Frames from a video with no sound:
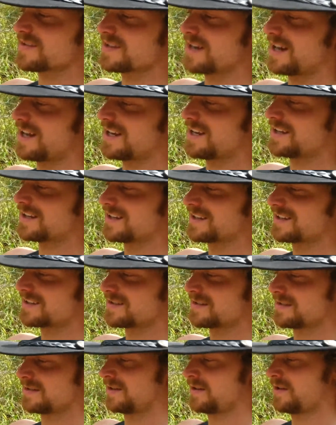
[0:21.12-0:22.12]

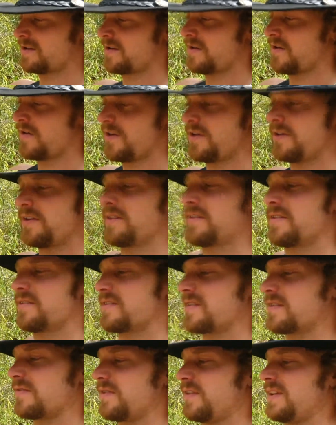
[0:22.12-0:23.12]
allerdings
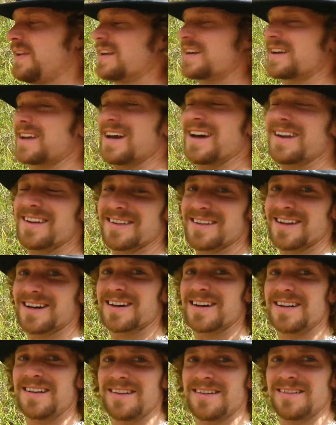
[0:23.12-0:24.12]
sind viele Kerne
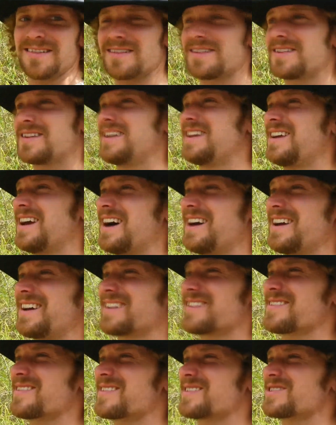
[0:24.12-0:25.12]
darin, die
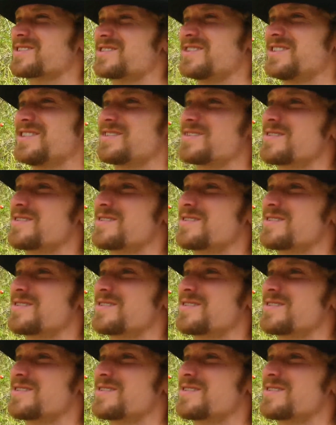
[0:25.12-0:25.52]
eignen sich nicht